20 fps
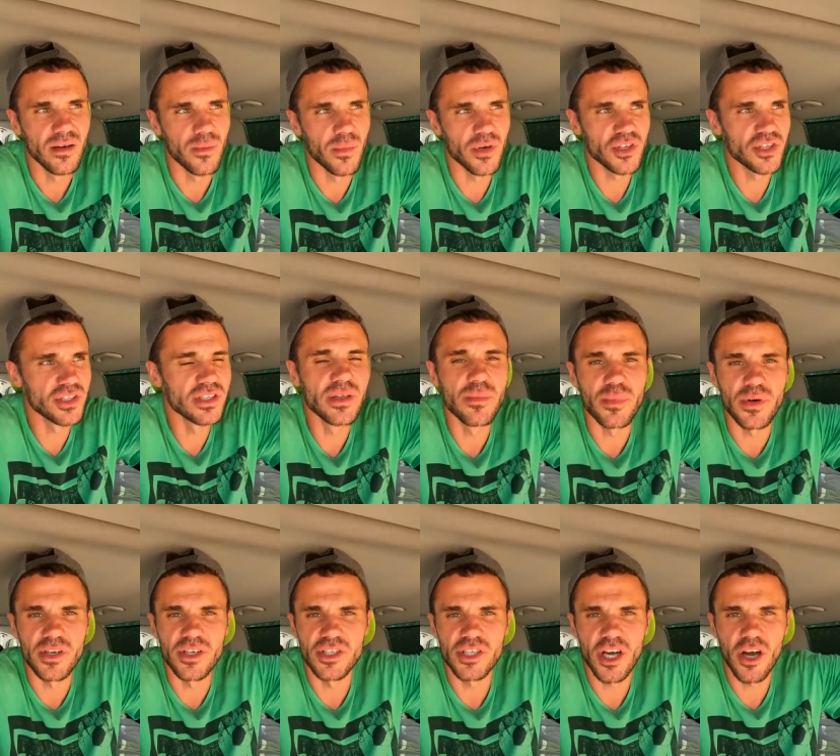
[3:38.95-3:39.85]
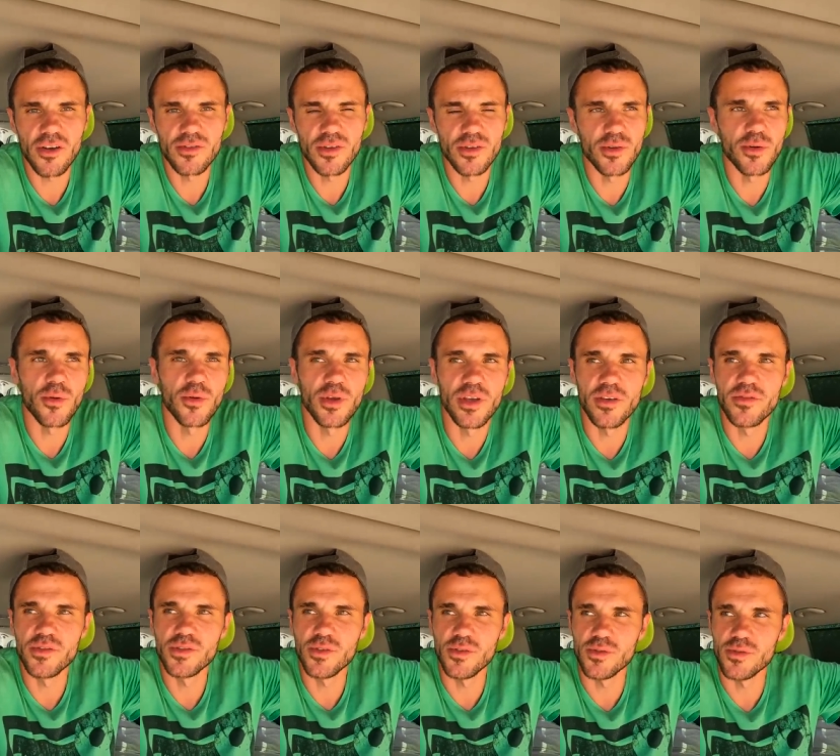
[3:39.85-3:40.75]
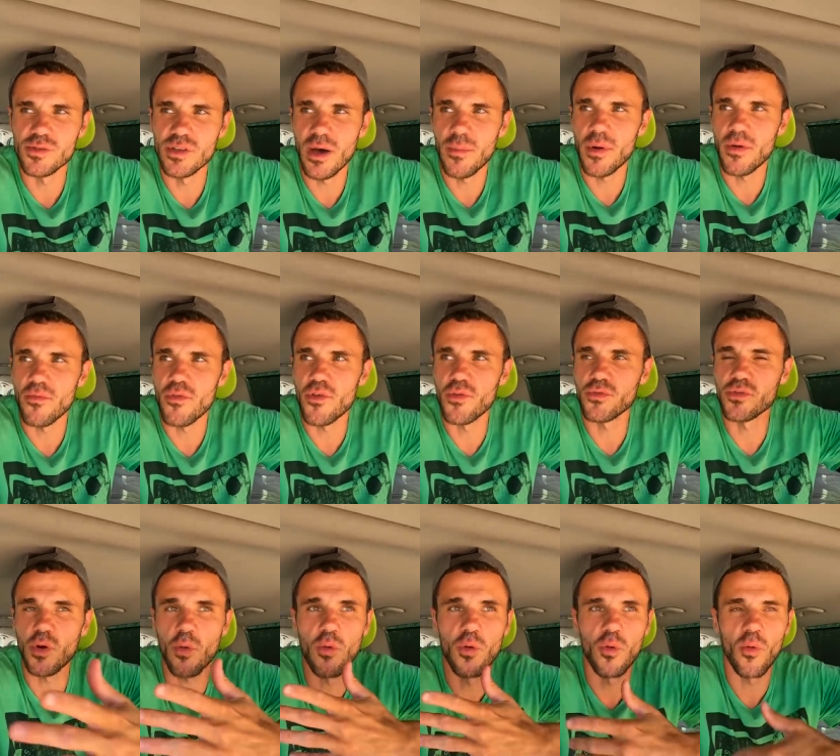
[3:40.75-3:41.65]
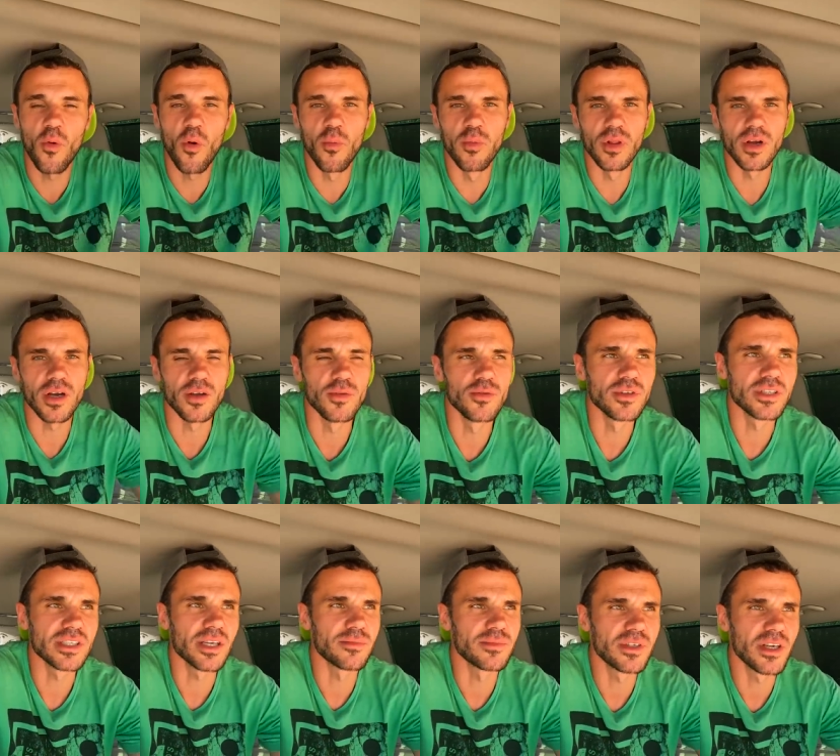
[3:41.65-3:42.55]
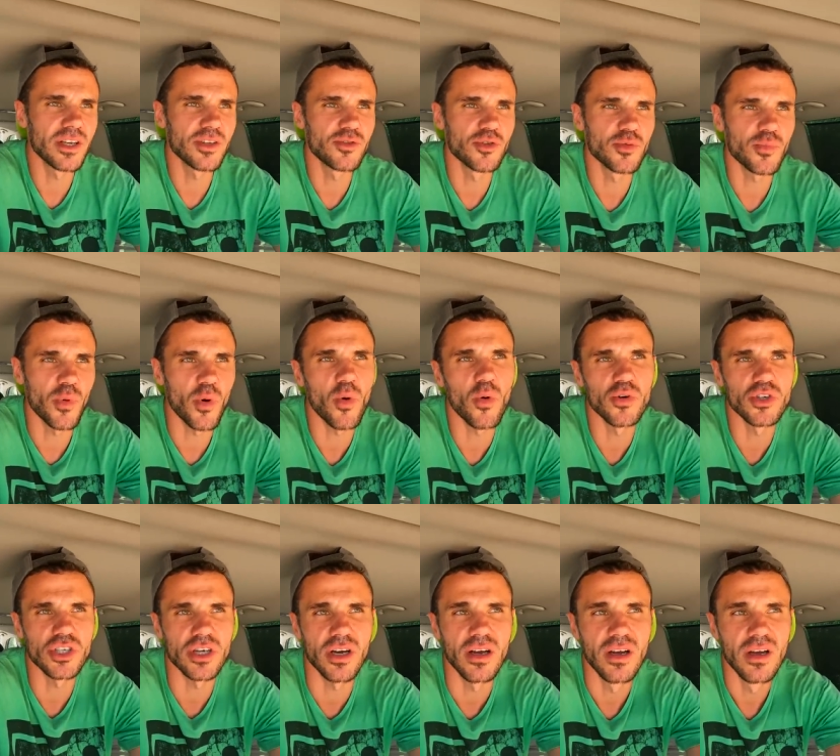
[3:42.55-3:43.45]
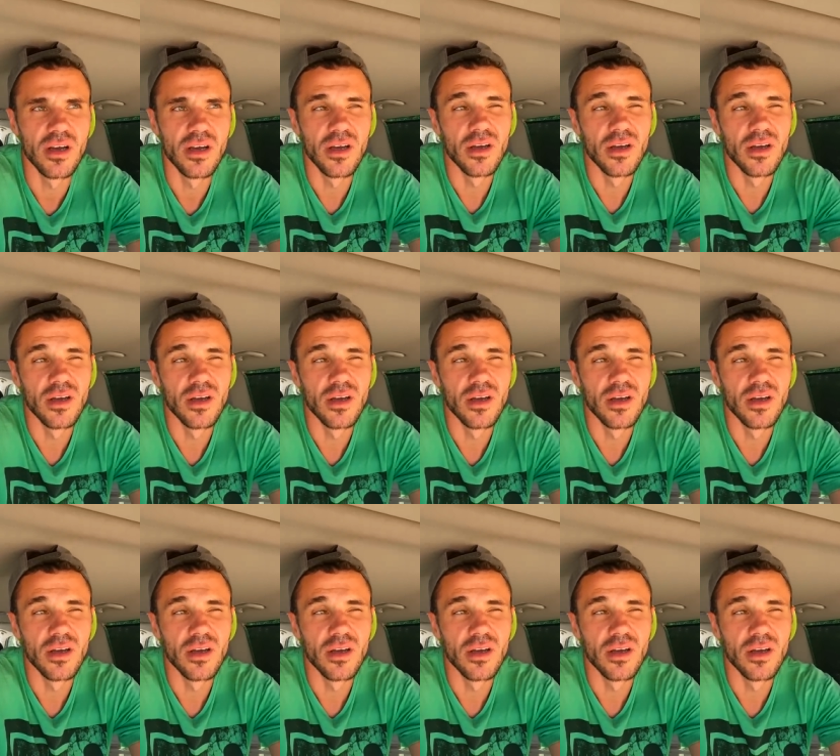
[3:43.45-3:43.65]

машины проезжают на дороге, и все, сюда прям такое облако. Ну, на самом деле, чуть похоже